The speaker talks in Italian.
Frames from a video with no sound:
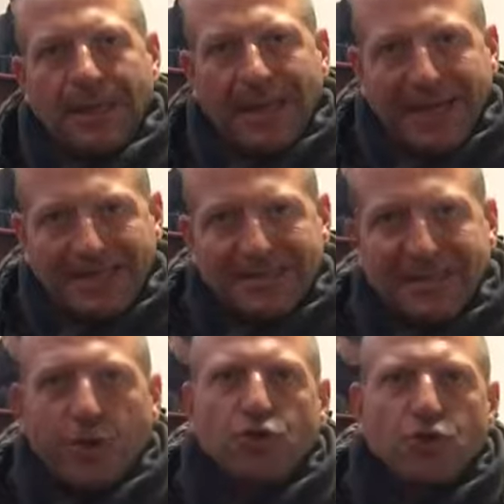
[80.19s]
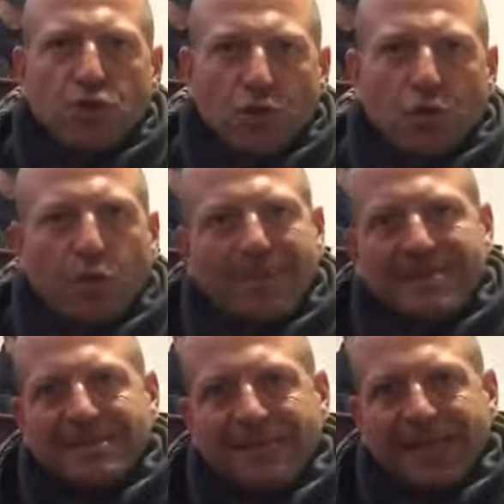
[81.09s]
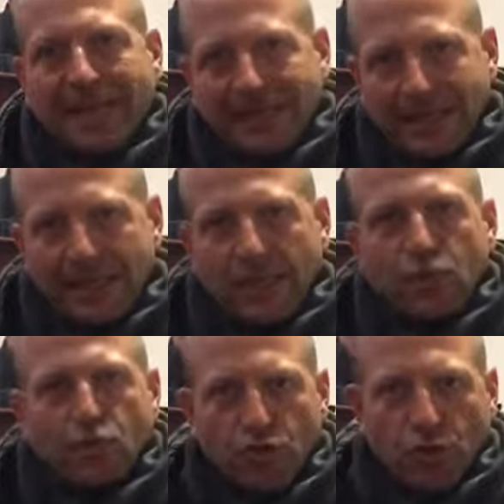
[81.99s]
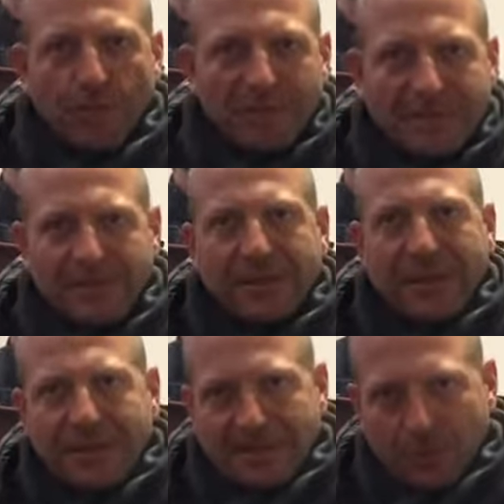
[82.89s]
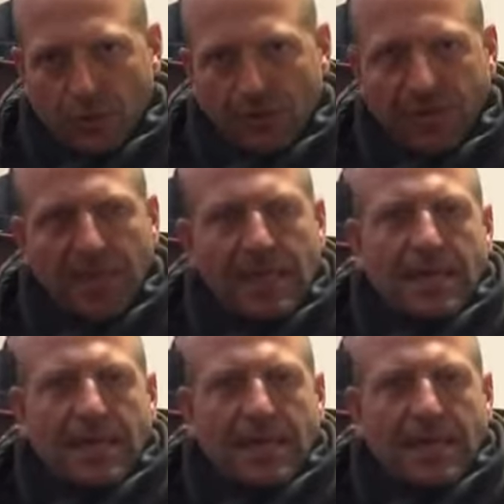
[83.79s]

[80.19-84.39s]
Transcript: pregresse, non ci sono passività latenti, non ci sono passività nascoste.